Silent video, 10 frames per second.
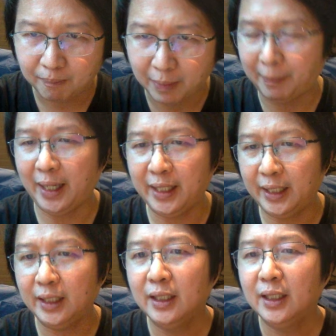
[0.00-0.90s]
ประมาณนี้
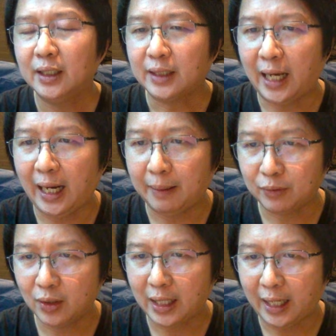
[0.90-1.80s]
ถ้าต้
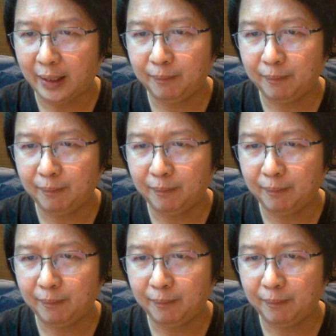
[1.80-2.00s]
องการ